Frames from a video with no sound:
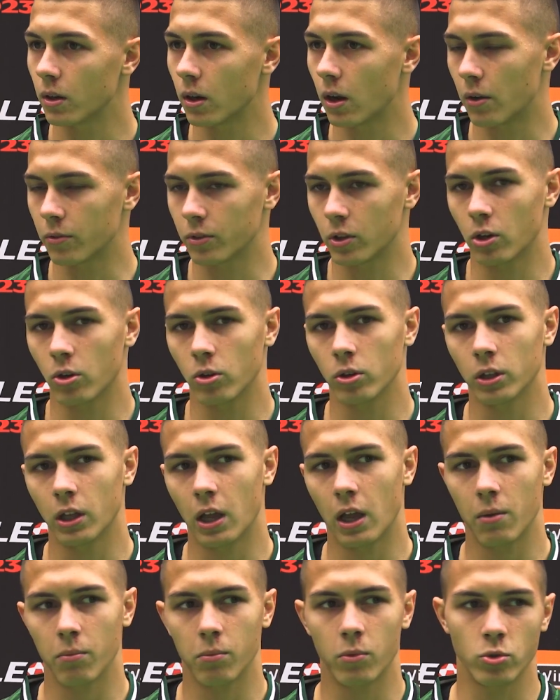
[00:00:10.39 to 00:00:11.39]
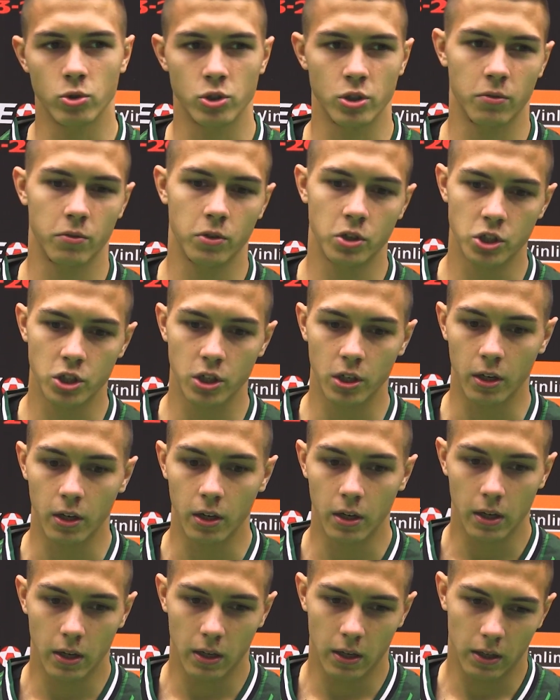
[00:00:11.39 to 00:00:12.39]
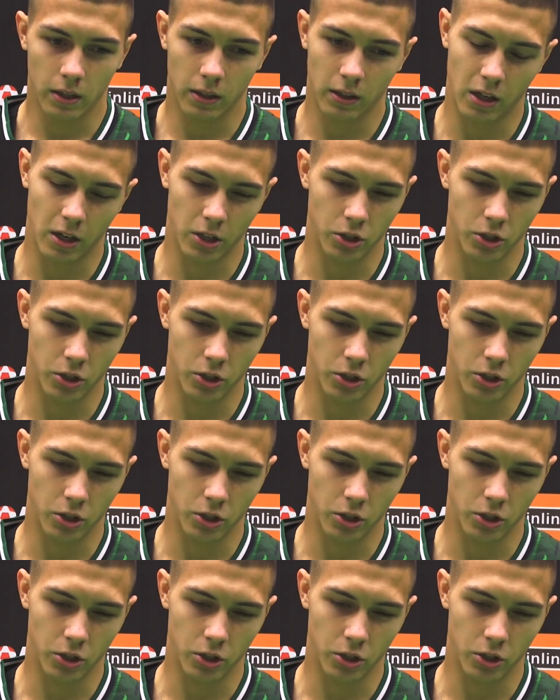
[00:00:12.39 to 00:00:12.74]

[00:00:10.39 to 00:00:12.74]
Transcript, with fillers: А второй тайм мы уже вышли, да,